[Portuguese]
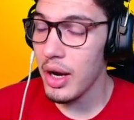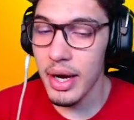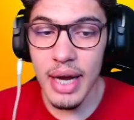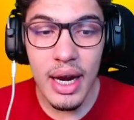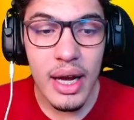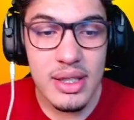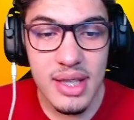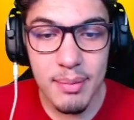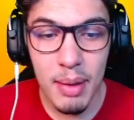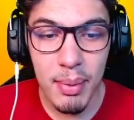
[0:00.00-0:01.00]
Caraca, isso
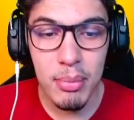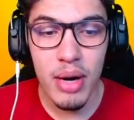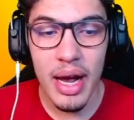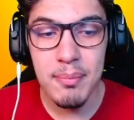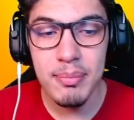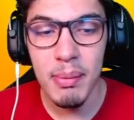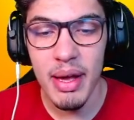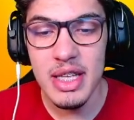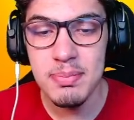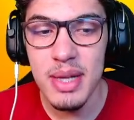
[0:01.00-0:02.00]
aí dá pra bugar e dá pra
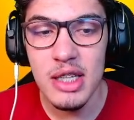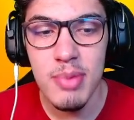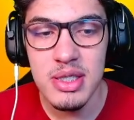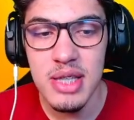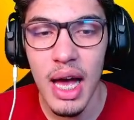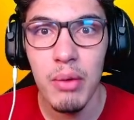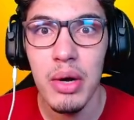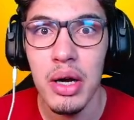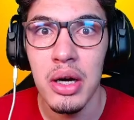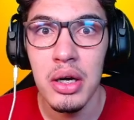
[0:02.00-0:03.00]
respirar debaixo da
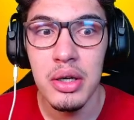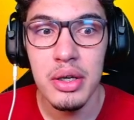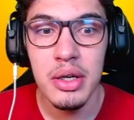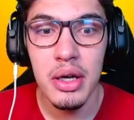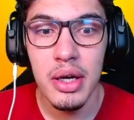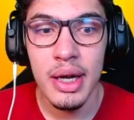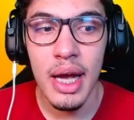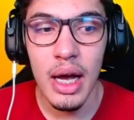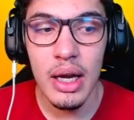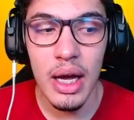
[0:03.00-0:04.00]
água.
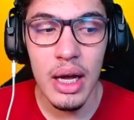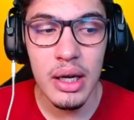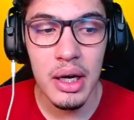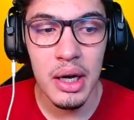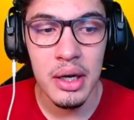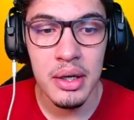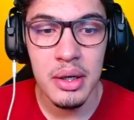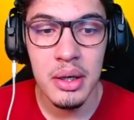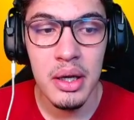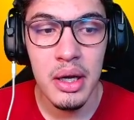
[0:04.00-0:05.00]
Caraca!
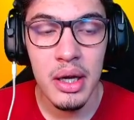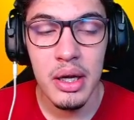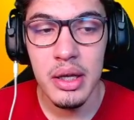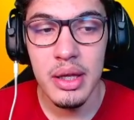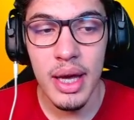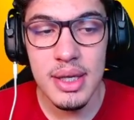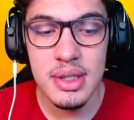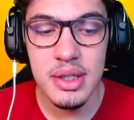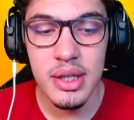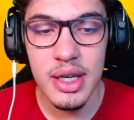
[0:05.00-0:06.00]
E é
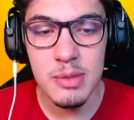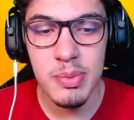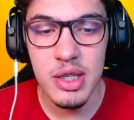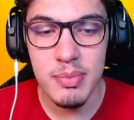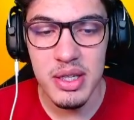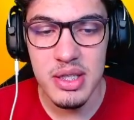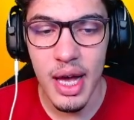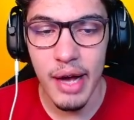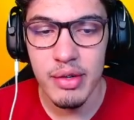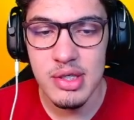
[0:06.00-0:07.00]
assim que respira debaixo da
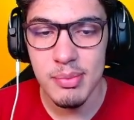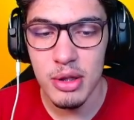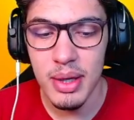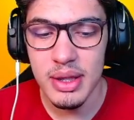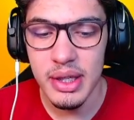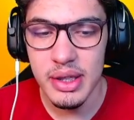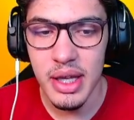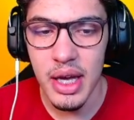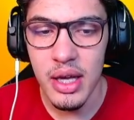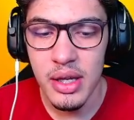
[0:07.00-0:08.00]
água. Você bota uma
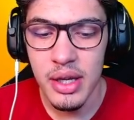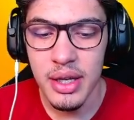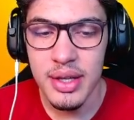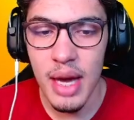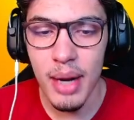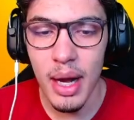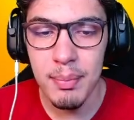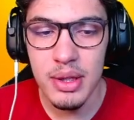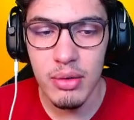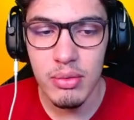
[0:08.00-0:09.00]
TNT, quebra
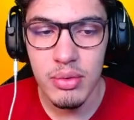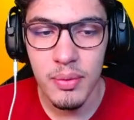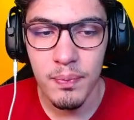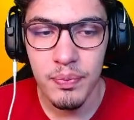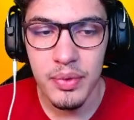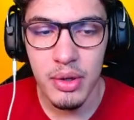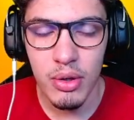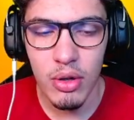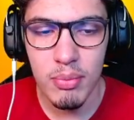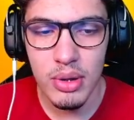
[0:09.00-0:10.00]
rapidão,
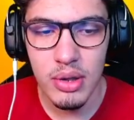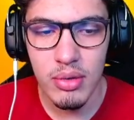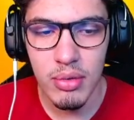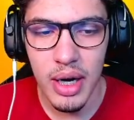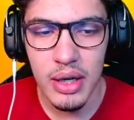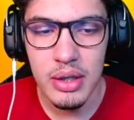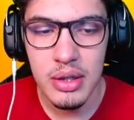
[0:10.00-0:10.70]
coloca um botão no lugar.